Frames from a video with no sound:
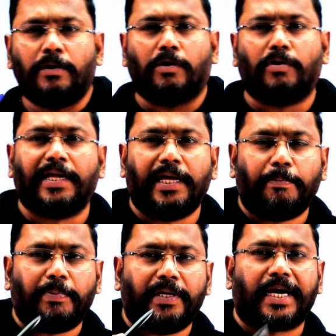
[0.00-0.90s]
ఇంకోటి
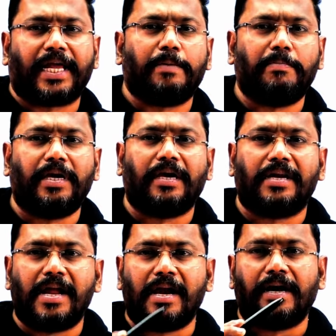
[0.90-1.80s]
ఏపీ ఎకనమీ
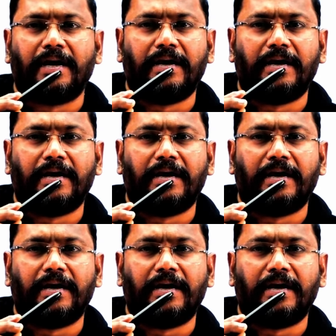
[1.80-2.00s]
నేను